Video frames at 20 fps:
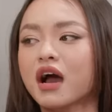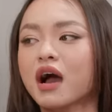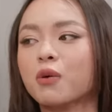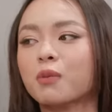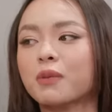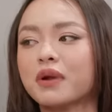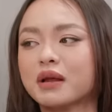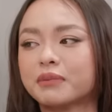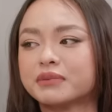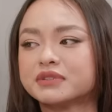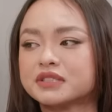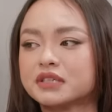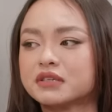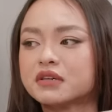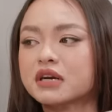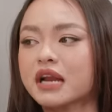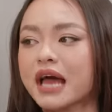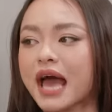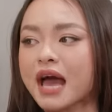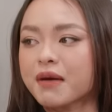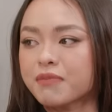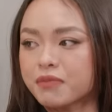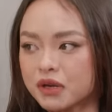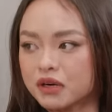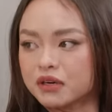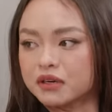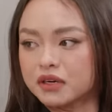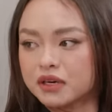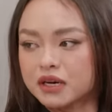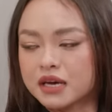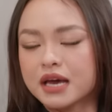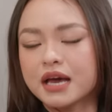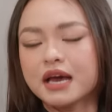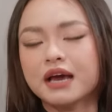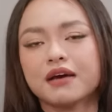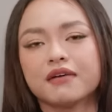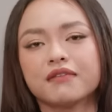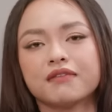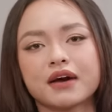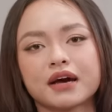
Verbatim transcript: không đó là mình sẽ rất là áp lực. Ừ.